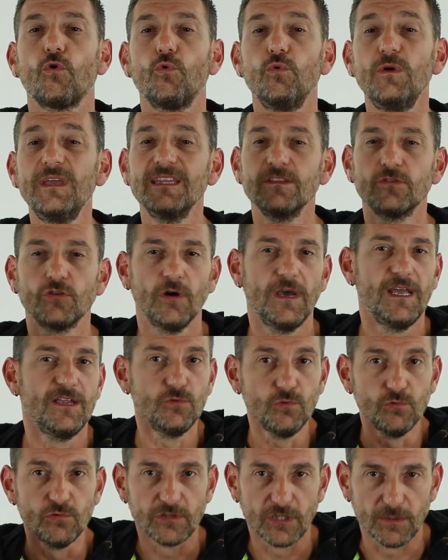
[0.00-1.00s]
Quinto ed
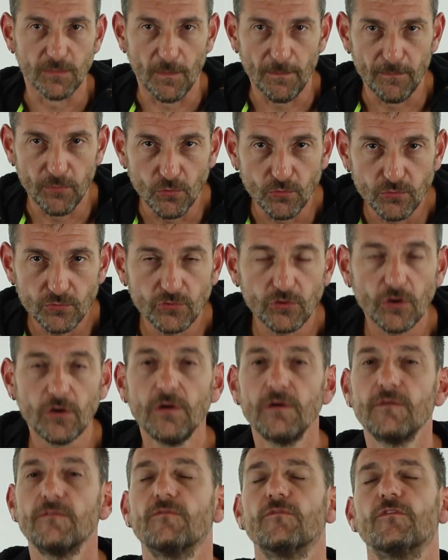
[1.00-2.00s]
ultimo
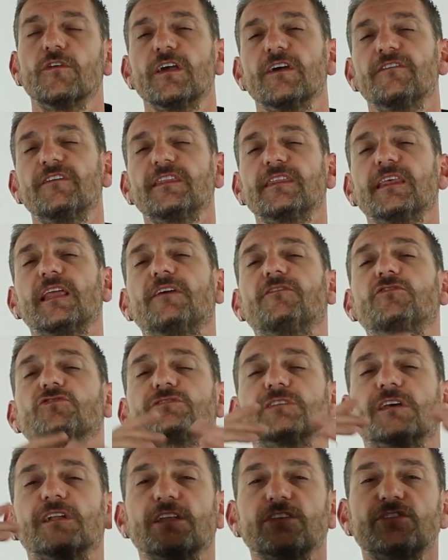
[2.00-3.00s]
punto, voi avete la
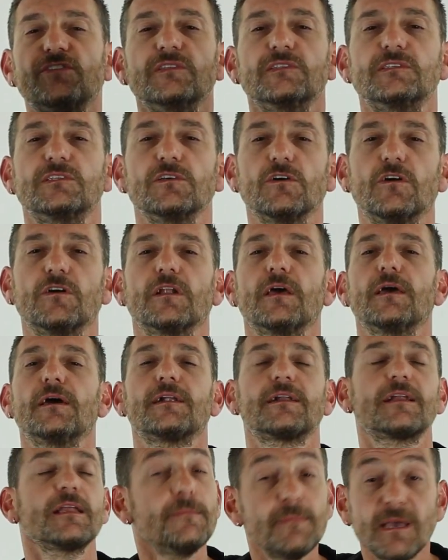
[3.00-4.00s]
vostra recensione
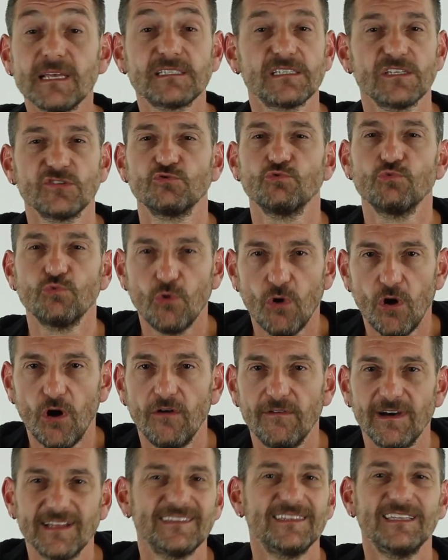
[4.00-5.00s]
rimessa su
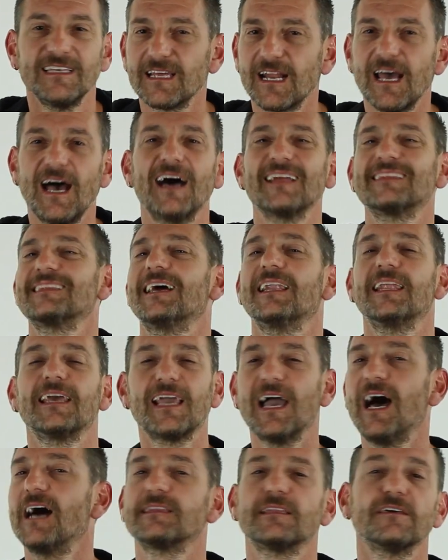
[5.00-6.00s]
nuova, tirata,
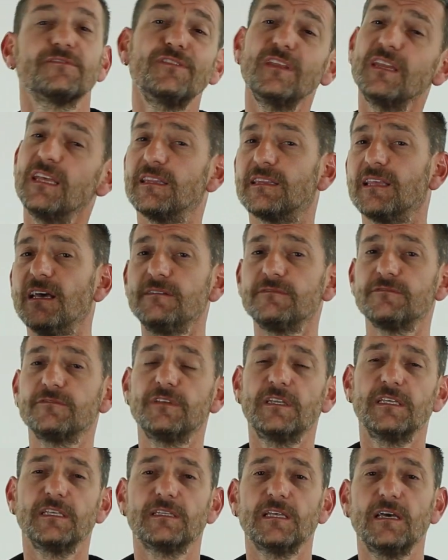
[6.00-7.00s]
legata, finita,
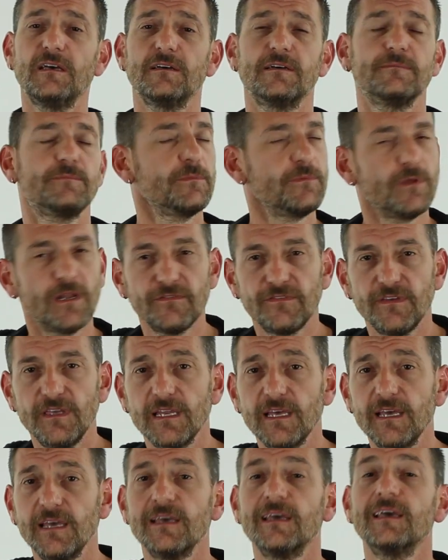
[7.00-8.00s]
finita, proprio alla
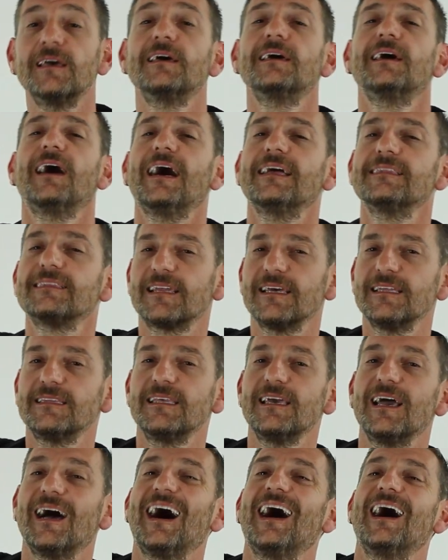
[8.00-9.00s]
fine,
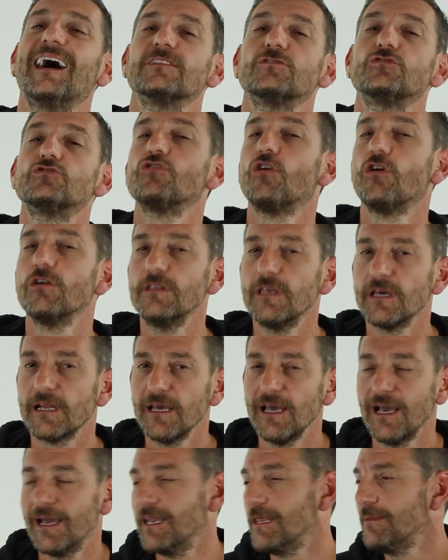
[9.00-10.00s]
andrete a
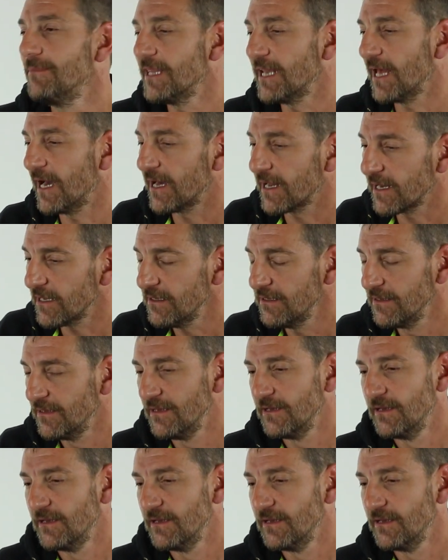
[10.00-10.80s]
togliere, a eliminare